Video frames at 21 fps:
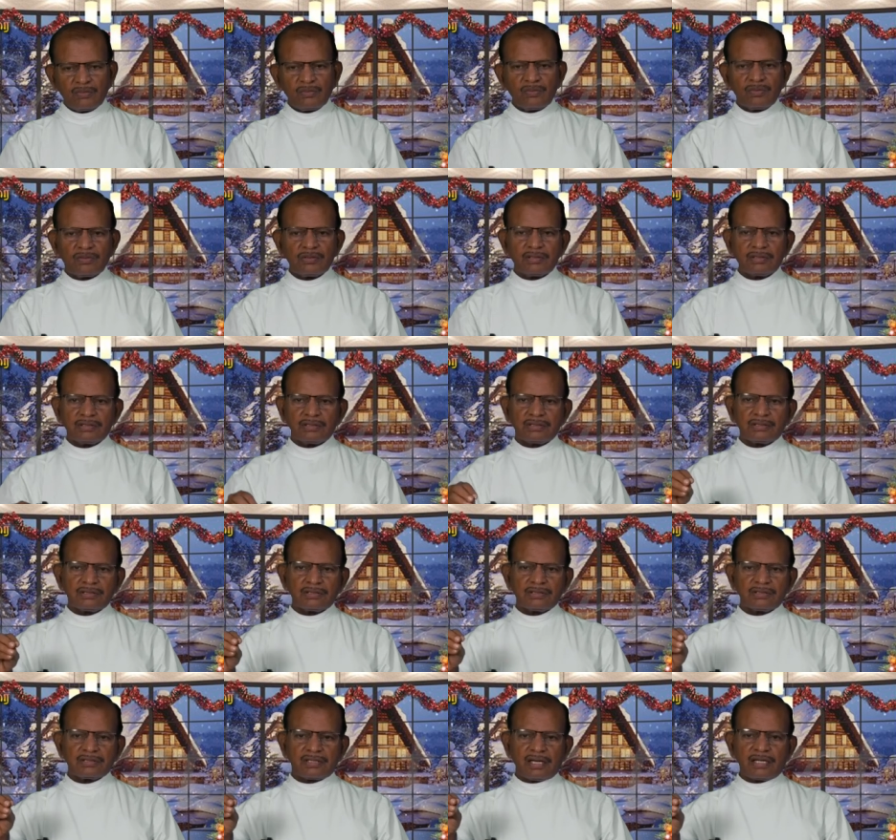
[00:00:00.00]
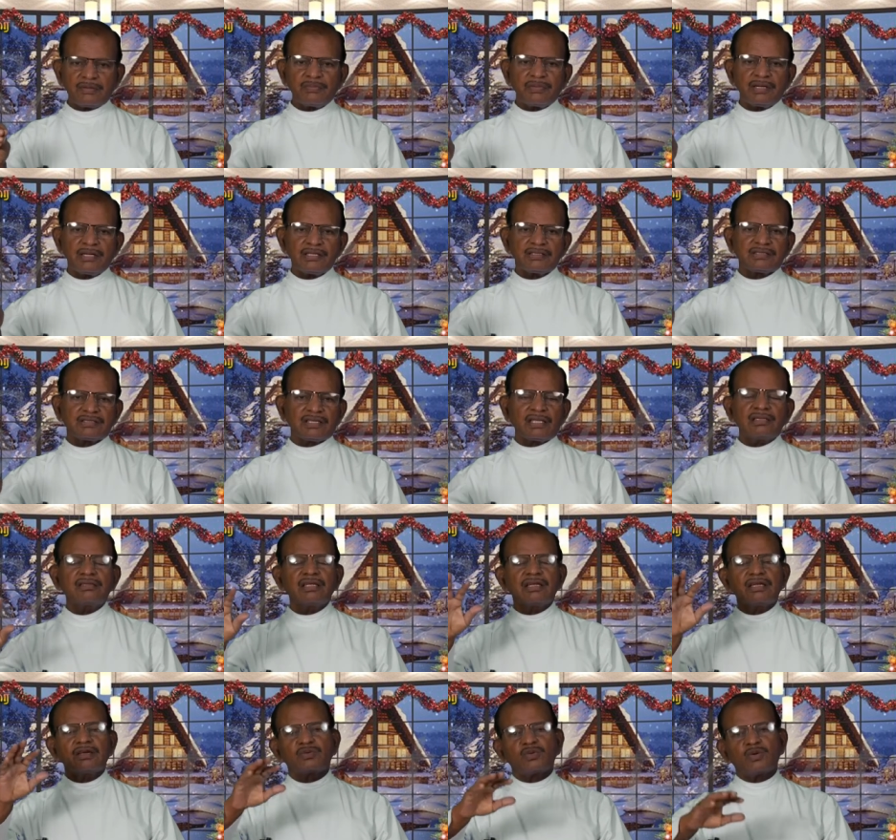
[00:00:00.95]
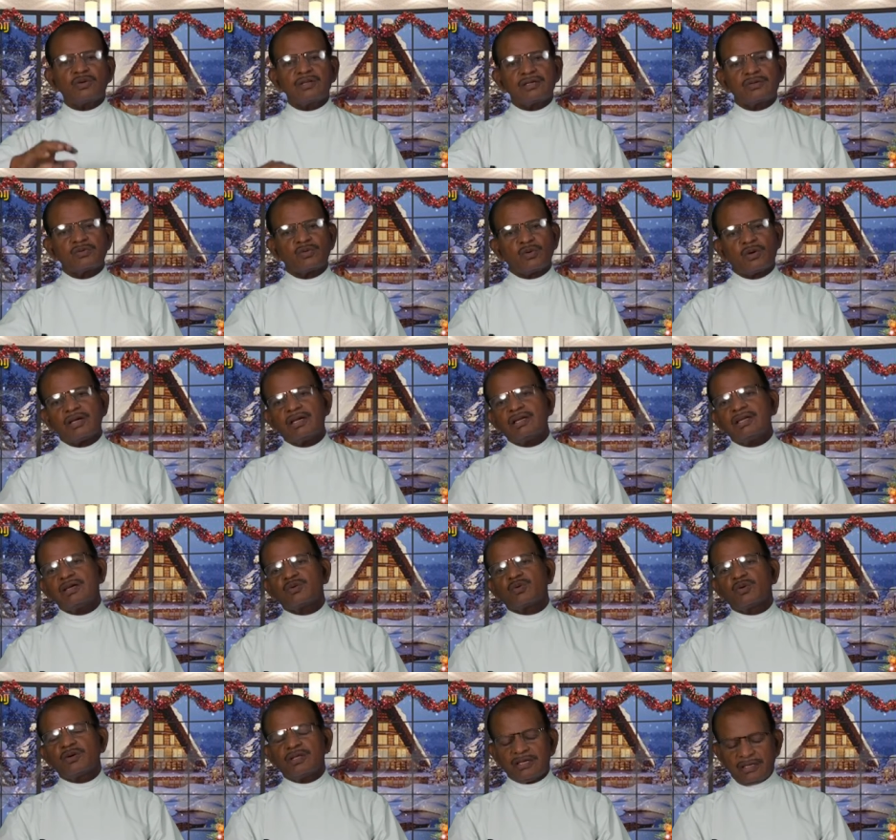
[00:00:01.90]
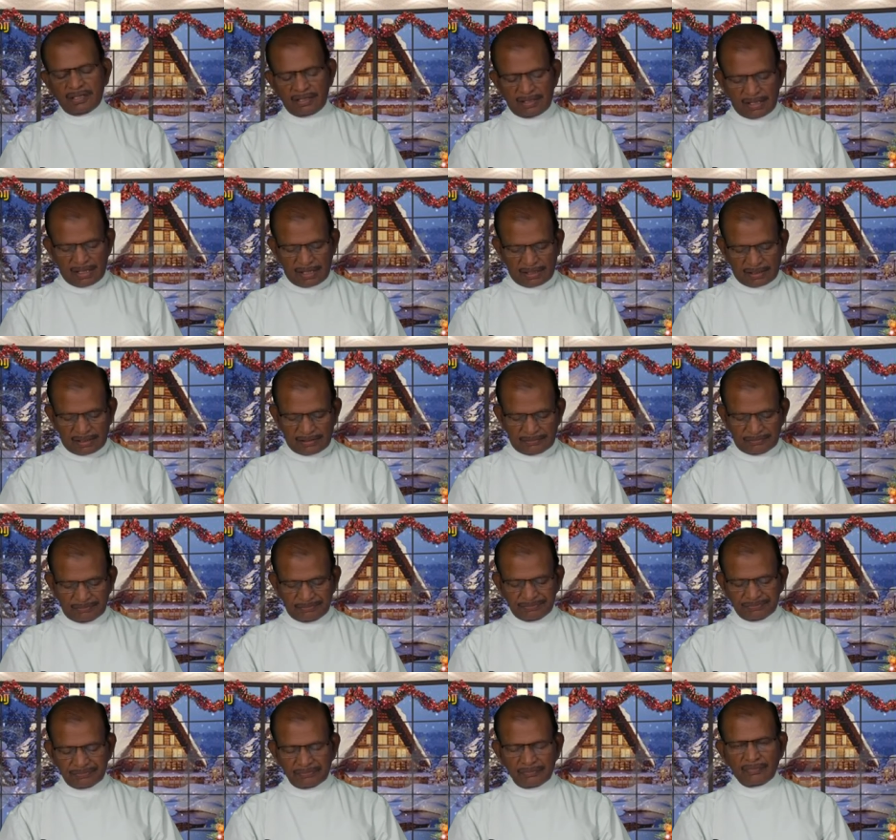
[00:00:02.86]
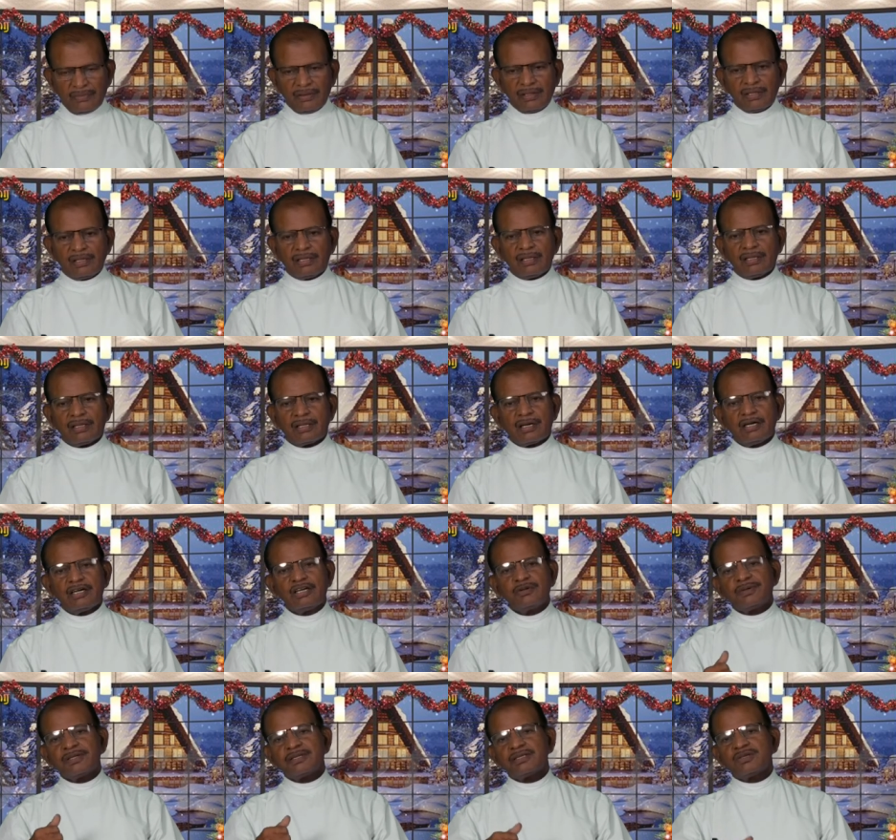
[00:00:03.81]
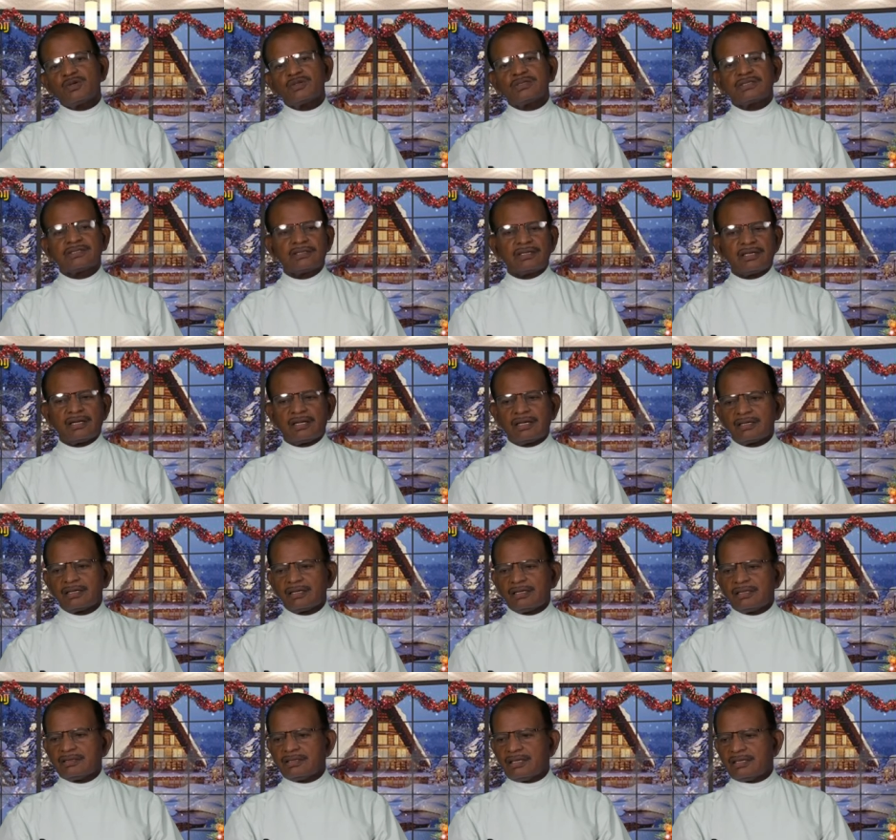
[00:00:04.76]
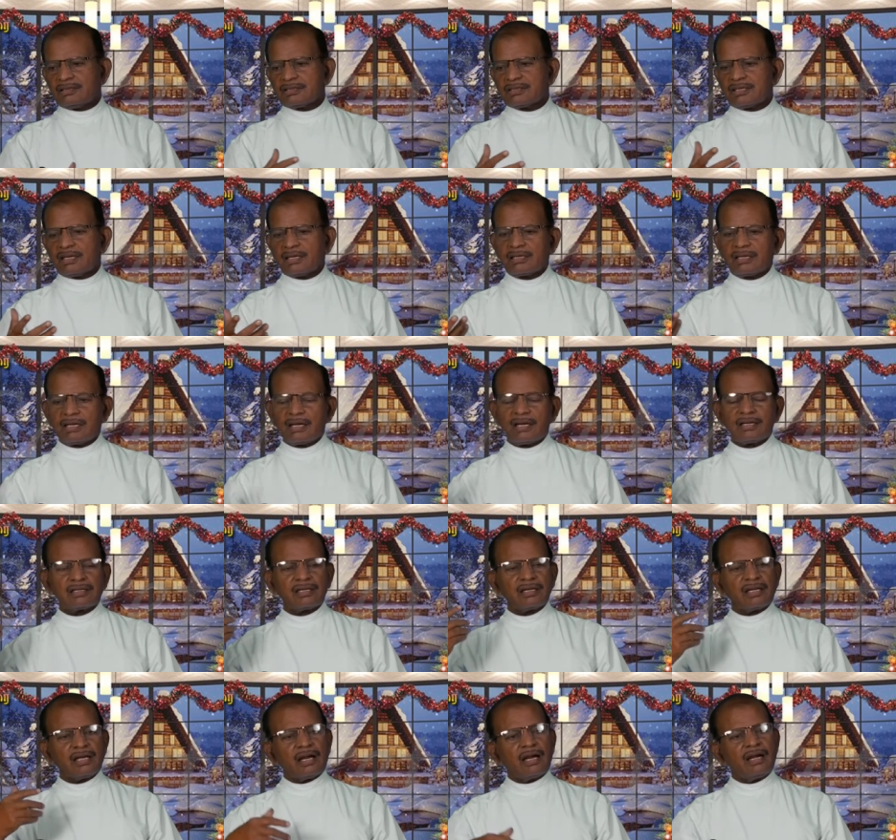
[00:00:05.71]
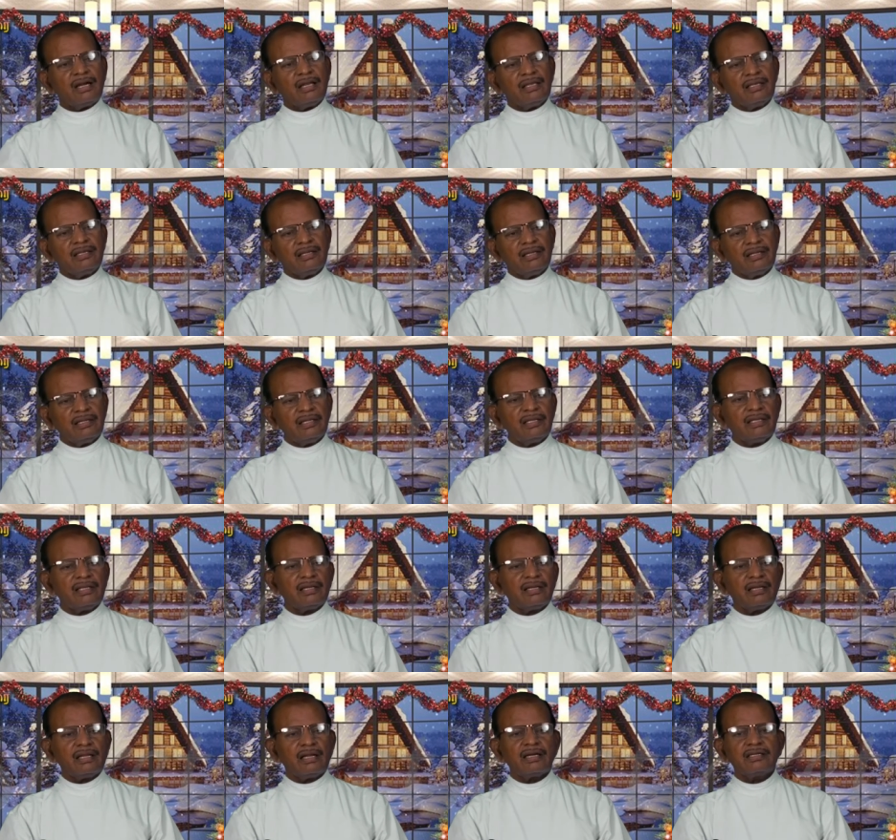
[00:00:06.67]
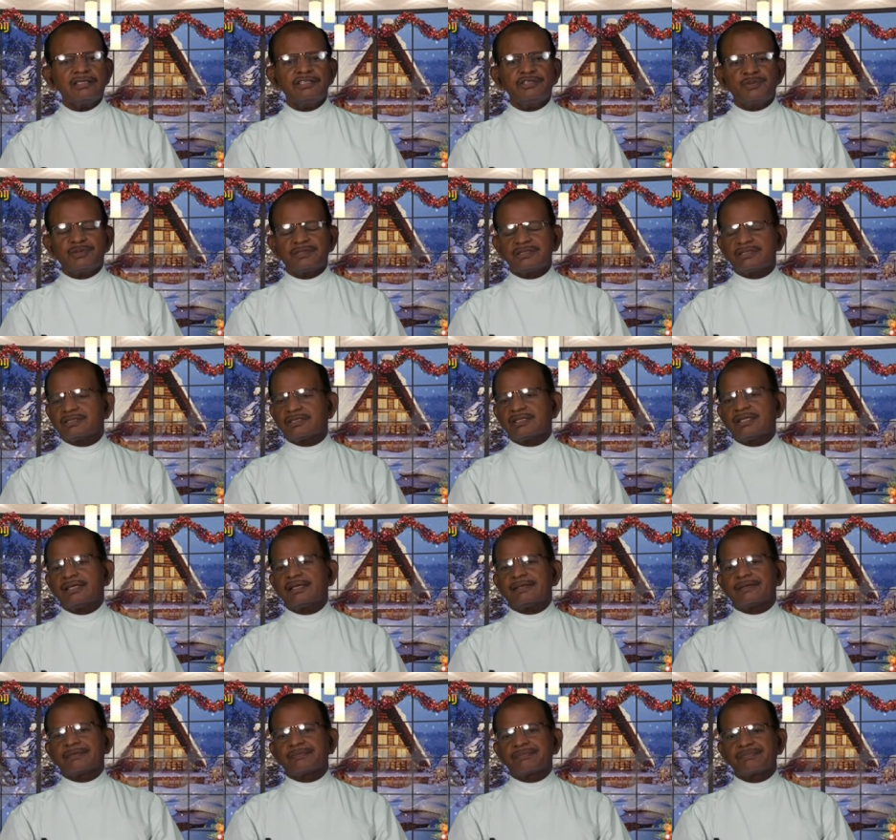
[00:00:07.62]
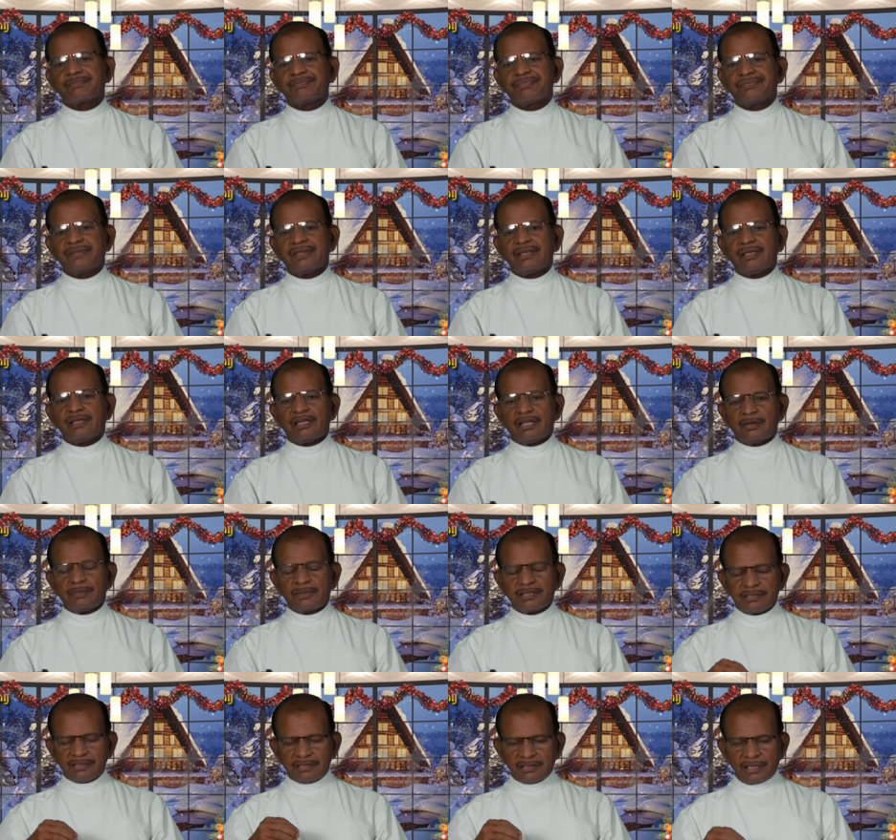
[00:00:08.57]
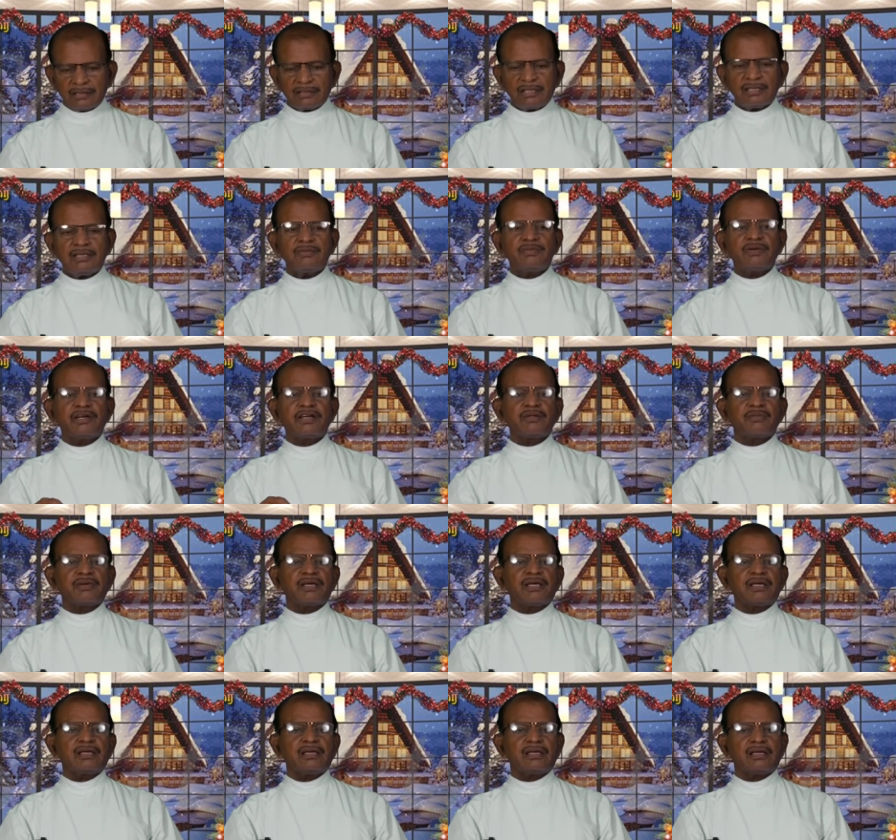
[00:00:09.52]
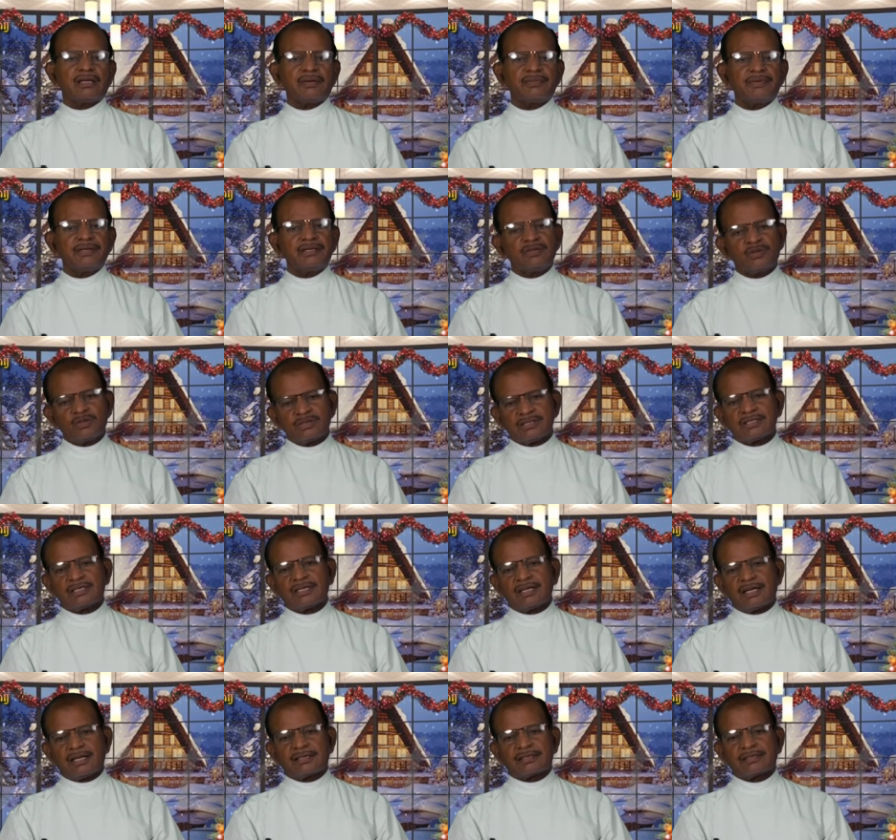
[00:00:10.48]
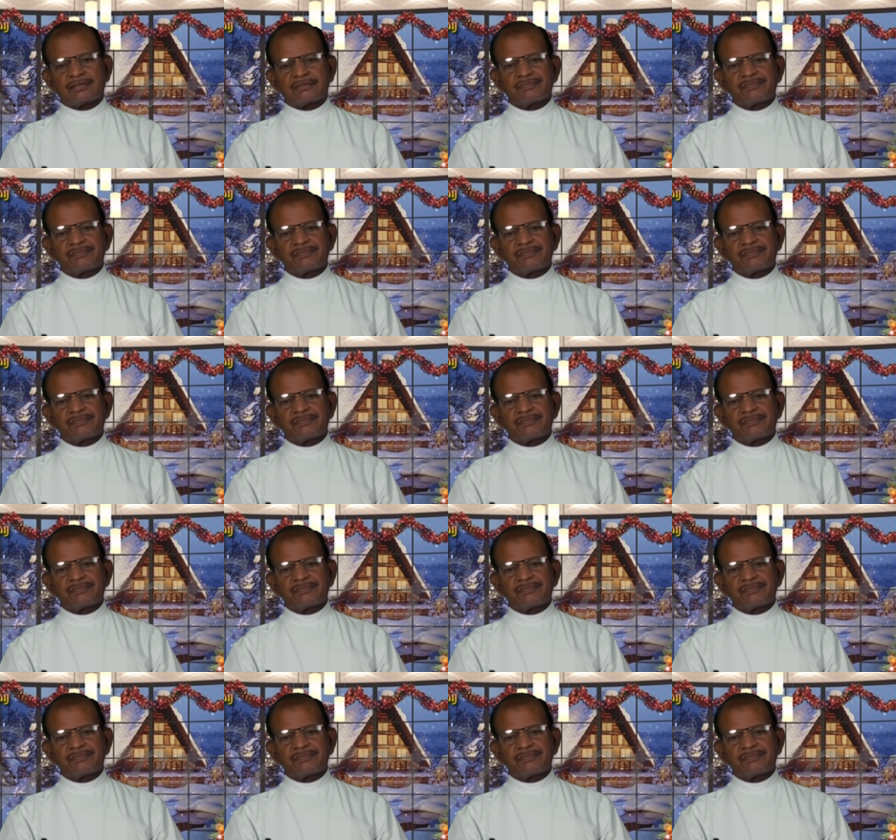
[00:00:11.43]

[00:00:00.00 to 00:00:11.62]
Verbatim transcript: ஒரு கண்மலை சந்தையில் குடி குகையிலே குடியிருக்கிறார்கள் ரெண்டு பேரும் யோசிக்கிறாங்க தேச நாட்டில் ஆளே இல்லையே எல்லாம் அழிஞ்சு போச்சுதே நமக்கு சந்ததி வேணுமே அப்படின்னு யோசிக்கிறாங்க